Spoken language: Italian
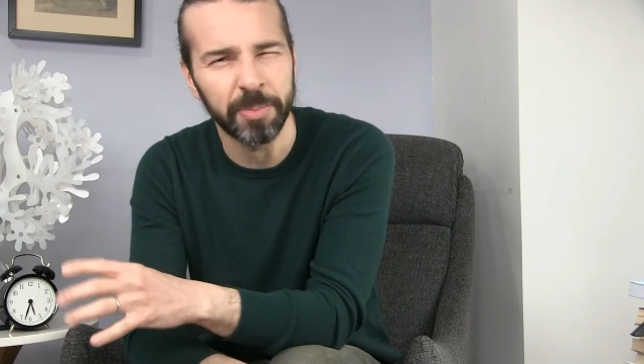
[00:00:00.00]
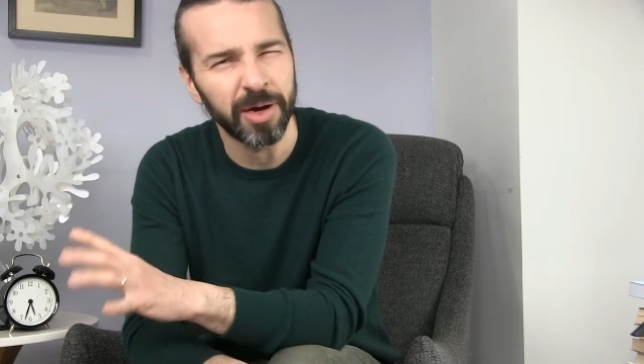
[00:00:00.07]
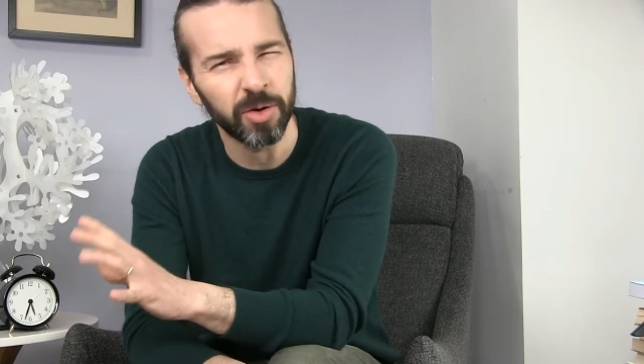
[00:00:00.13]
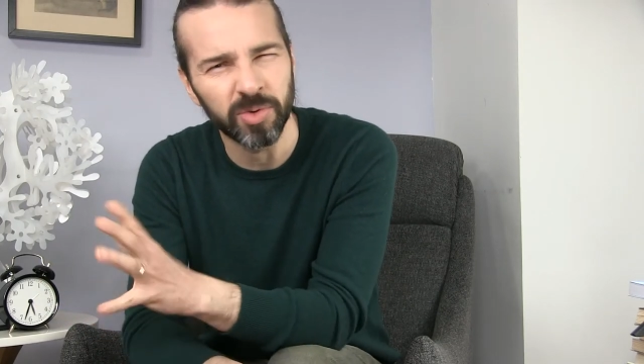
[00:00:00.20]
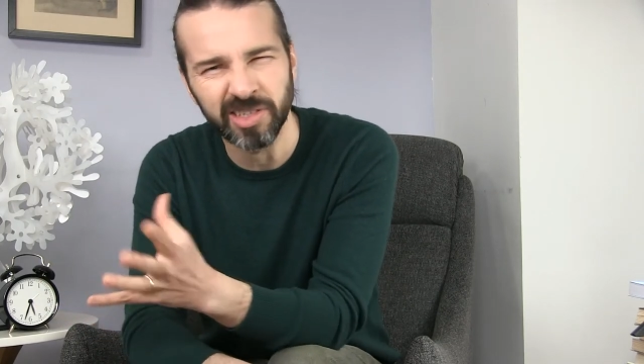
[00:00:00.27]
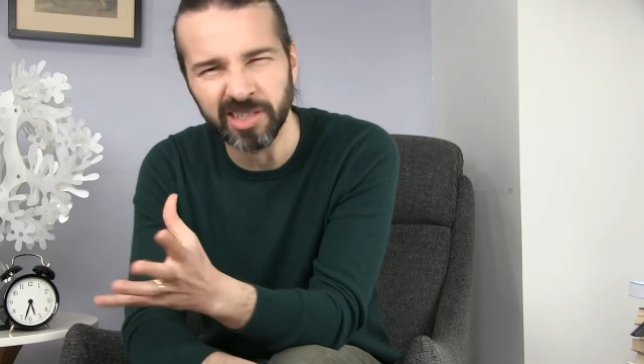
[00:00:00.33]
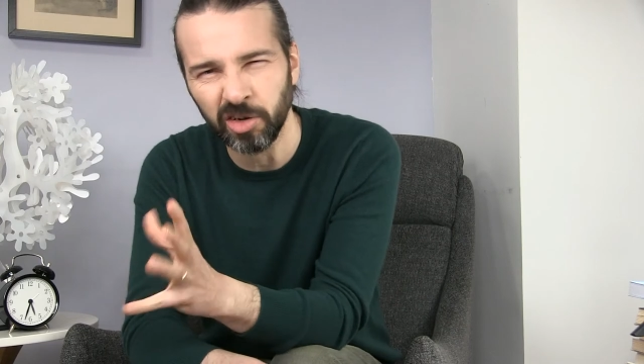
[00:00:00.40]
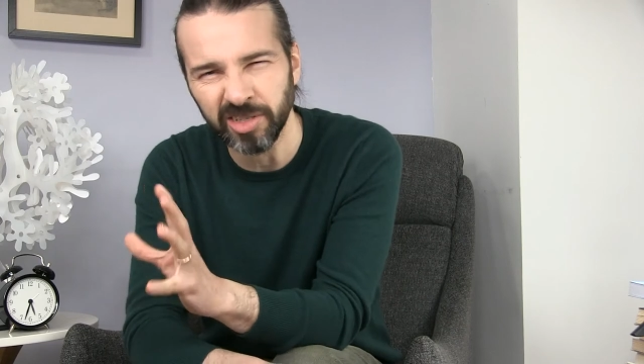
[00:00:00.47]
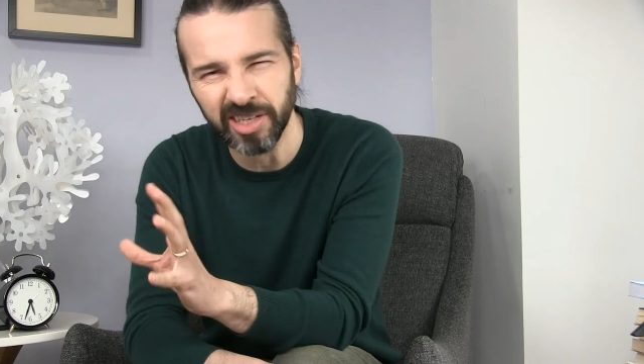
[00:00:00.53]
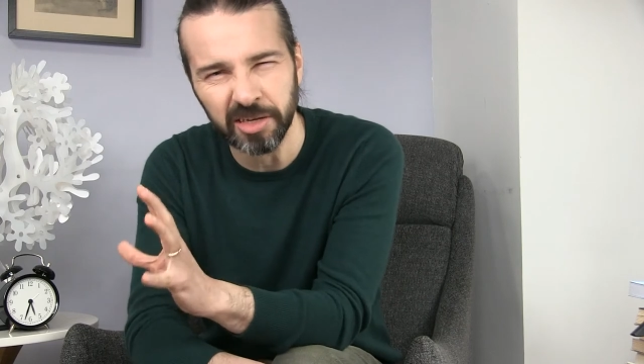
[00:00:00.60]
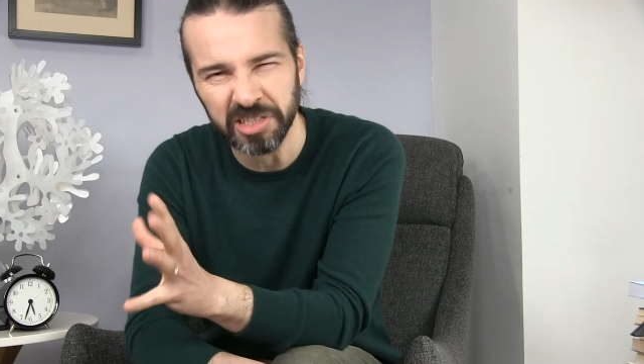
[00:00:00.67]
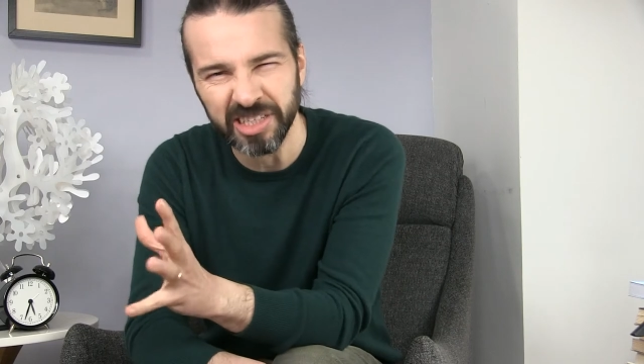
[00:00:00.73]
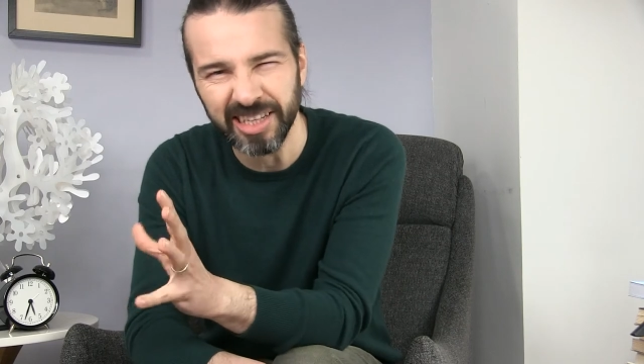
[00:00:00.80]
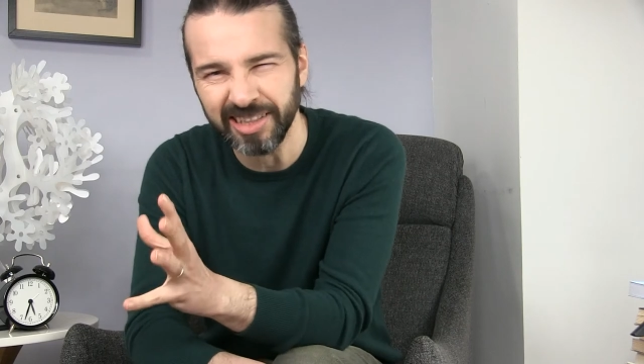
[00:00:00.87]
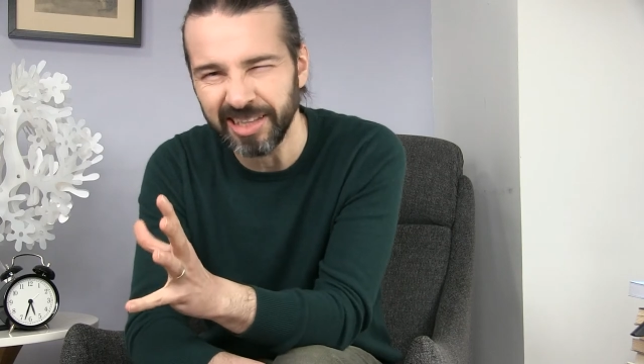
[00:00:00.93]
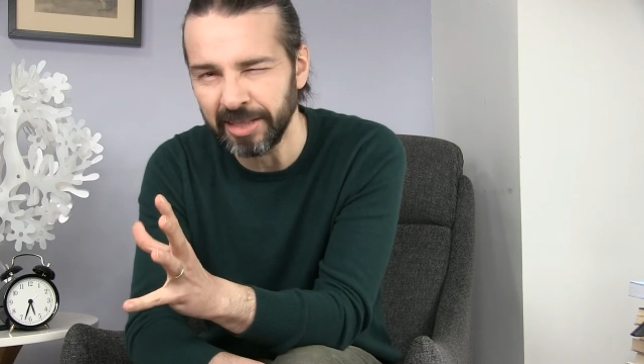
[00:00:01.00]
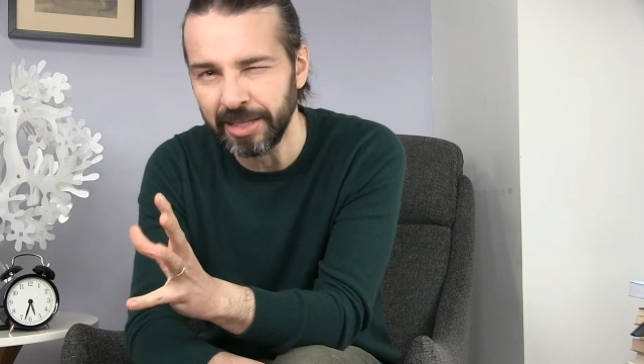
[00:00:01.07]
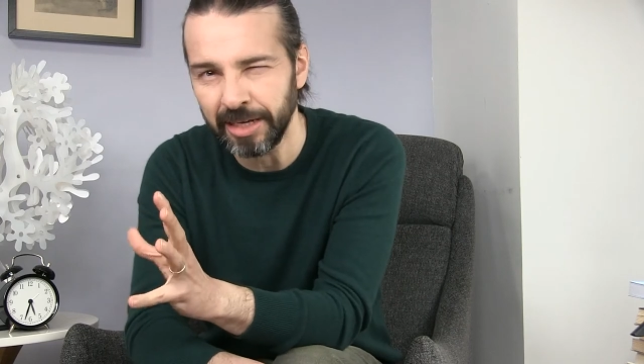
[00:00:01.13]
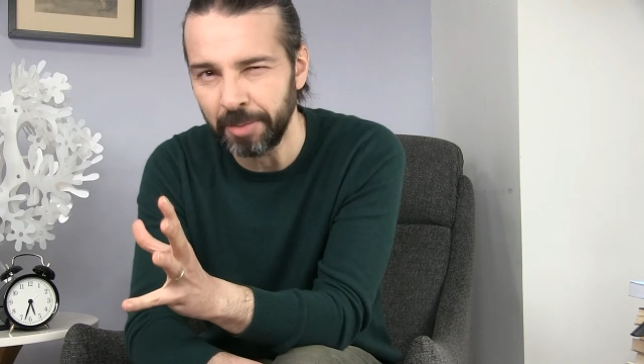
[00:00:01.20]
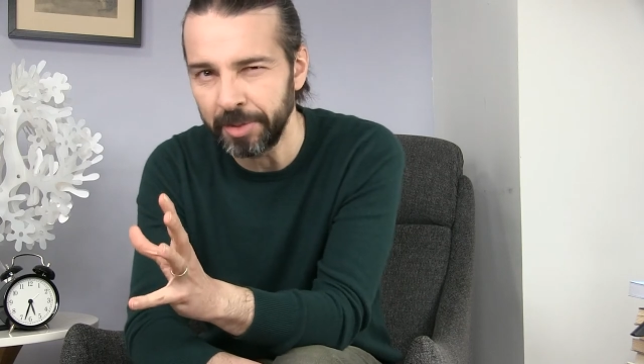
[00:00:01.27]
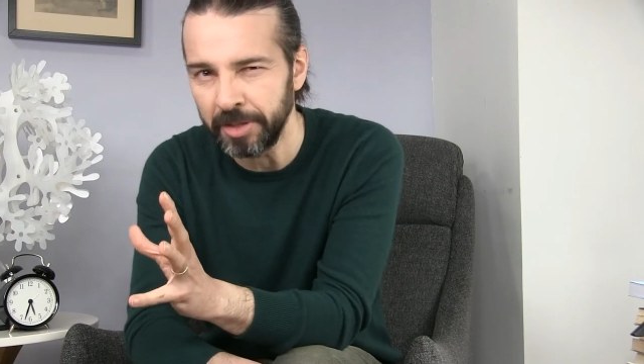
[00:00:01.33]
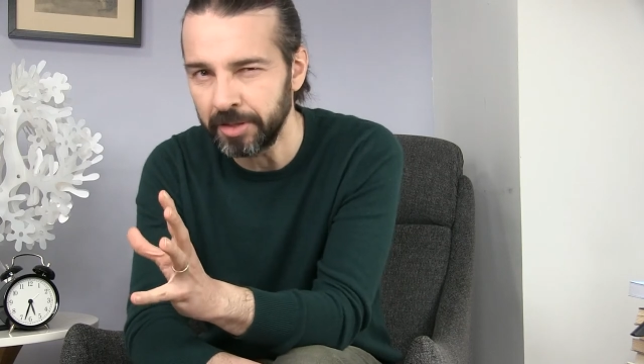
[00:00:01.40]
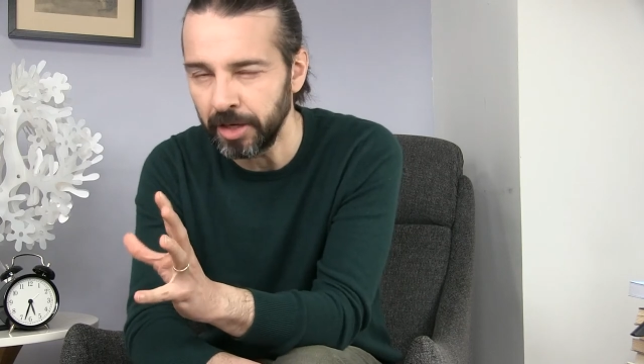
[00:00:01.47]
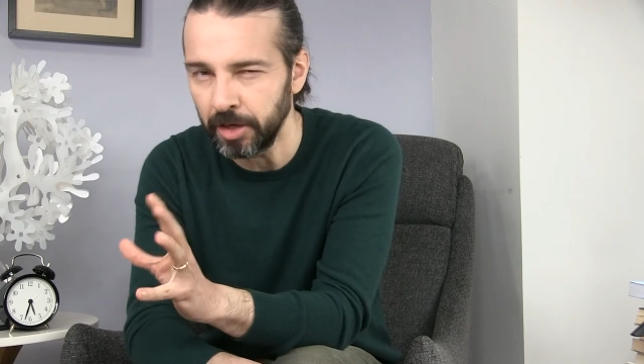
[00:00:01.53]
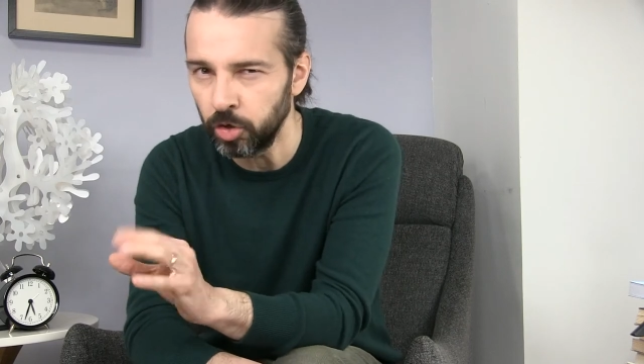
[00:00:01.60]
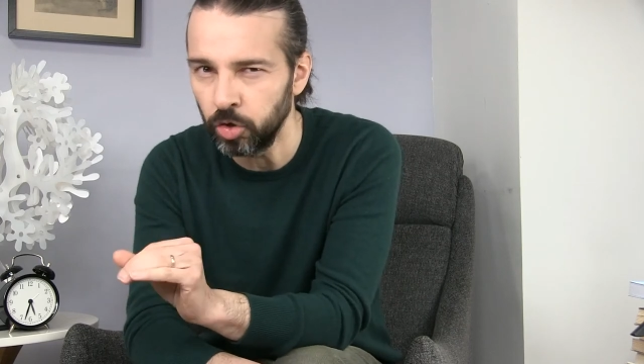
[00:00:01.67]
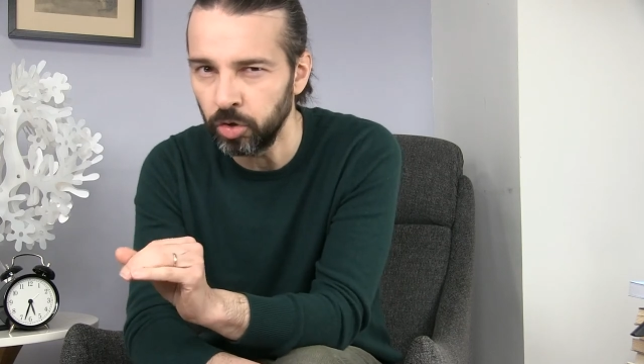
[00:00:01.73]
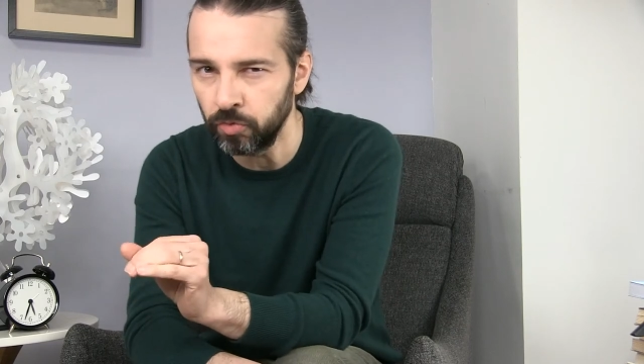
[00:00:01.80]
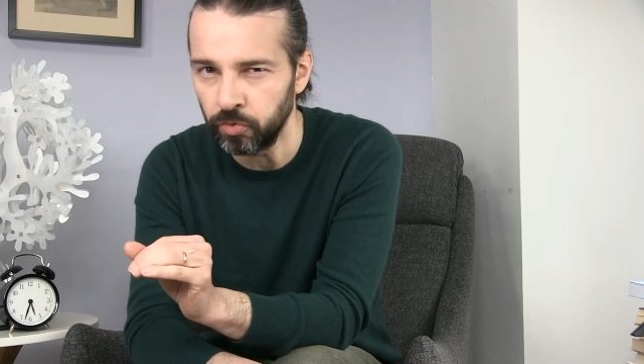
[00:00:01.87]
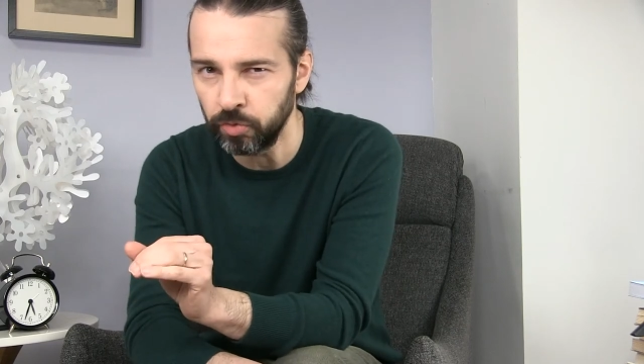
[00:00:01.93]
ma questa cosa sintatticamente
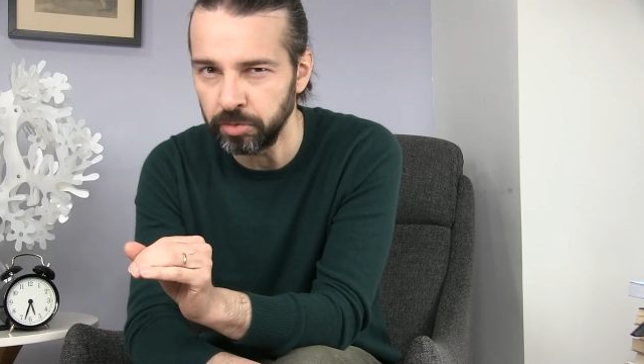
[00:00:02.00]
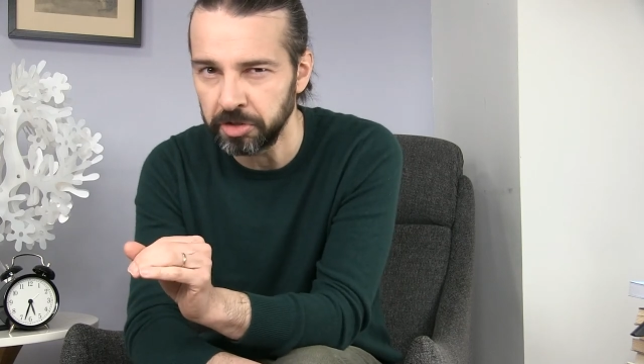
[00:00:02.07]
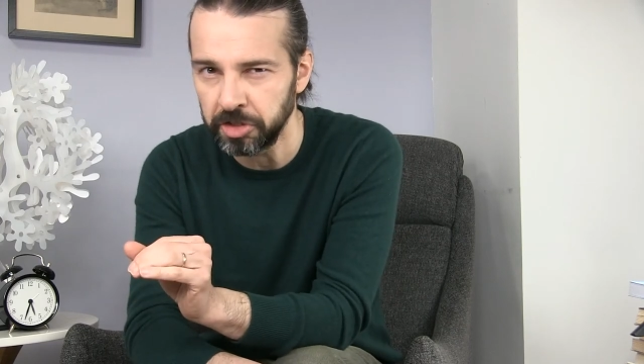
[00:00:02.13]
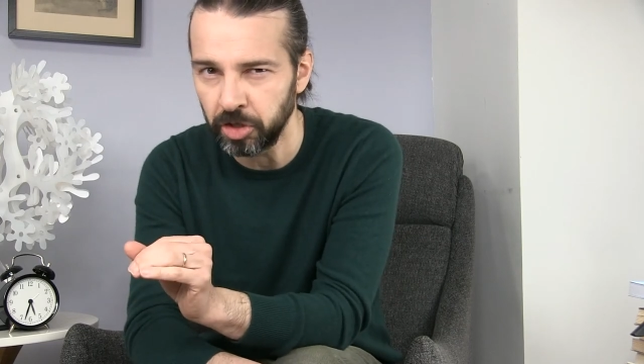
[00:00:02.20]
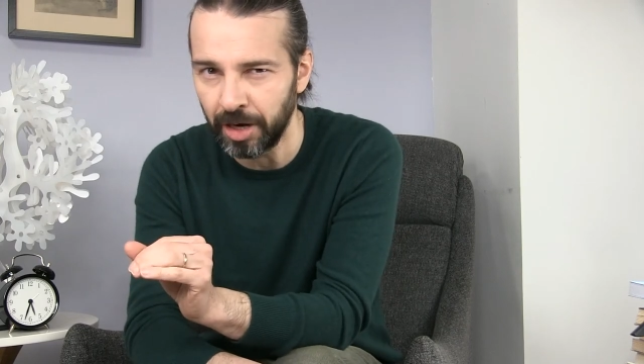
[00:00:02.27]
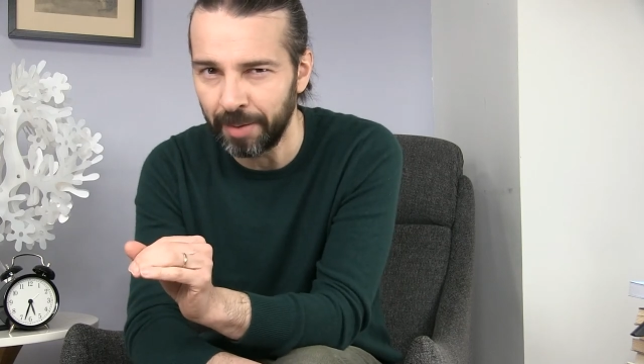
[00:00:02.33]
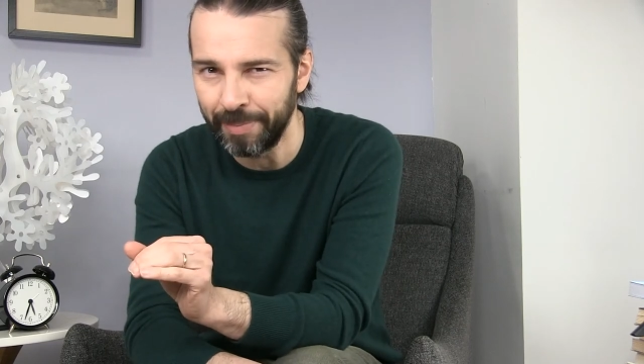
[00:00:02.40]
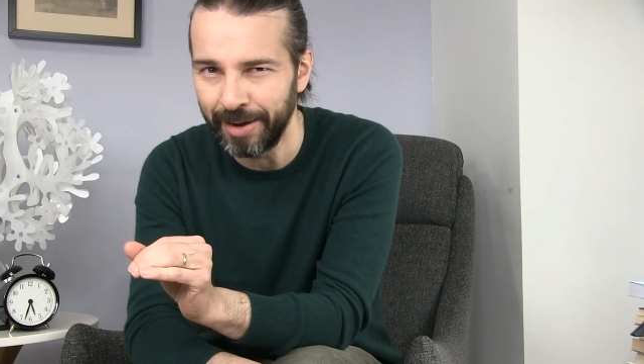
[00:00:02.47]
non funziona